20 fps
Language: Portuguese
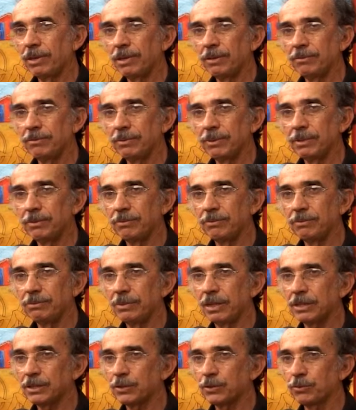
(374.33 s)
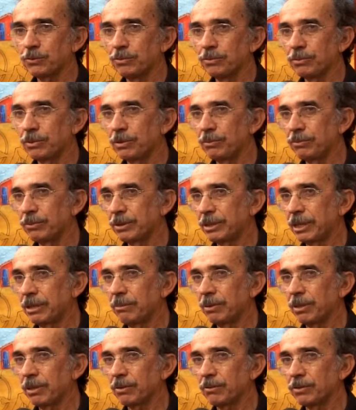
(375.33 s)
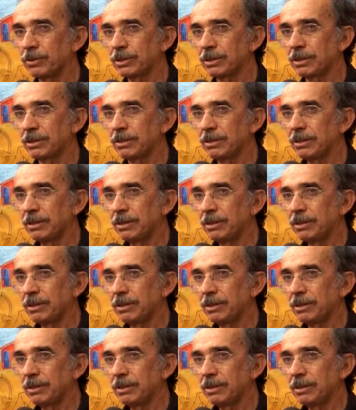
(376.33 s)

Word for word: é um, é um assunto, é um tema, é uma coisa